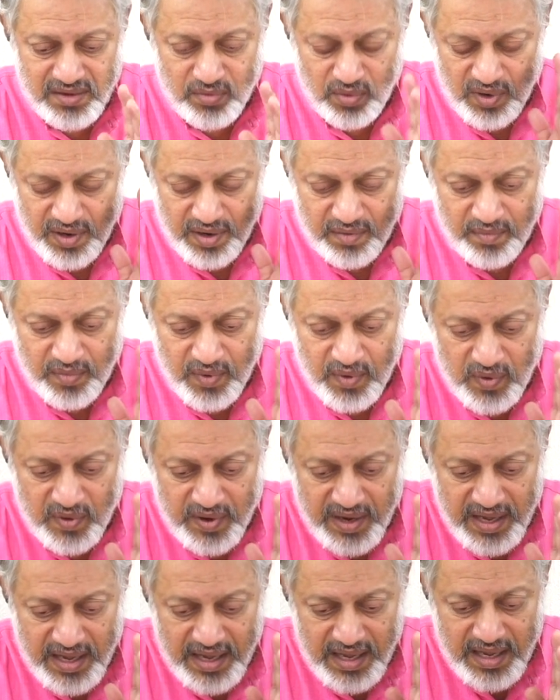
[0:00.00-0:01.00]
உடம்போட
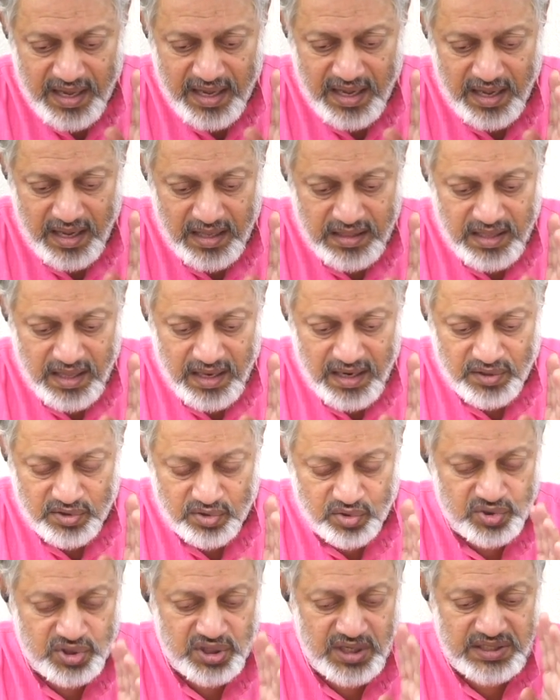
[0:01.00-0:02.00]
காத்தால
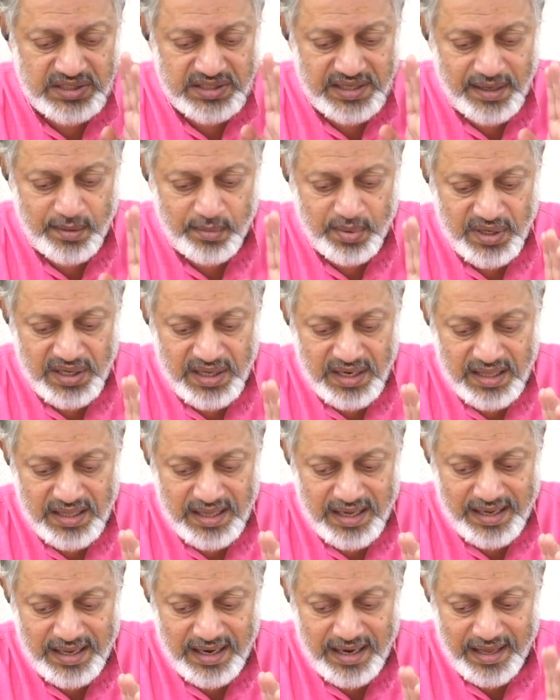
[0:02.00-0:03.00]
சுவிட்ச் ஆன் செய்யப்படுகிறதா
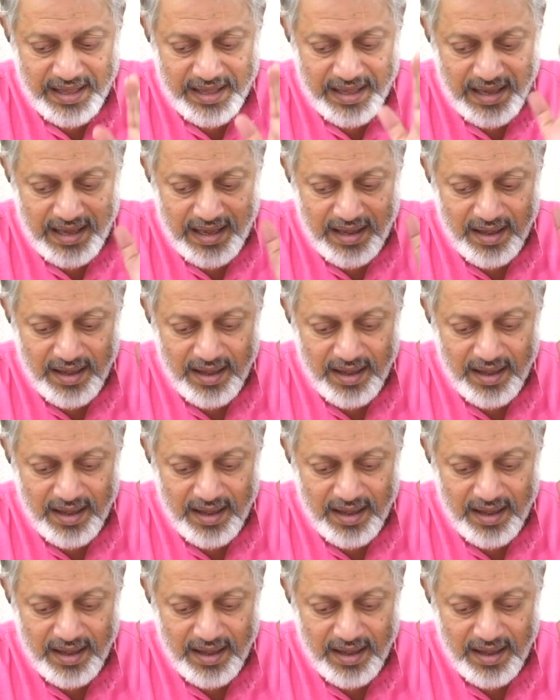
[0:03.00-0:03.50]
இல்லையா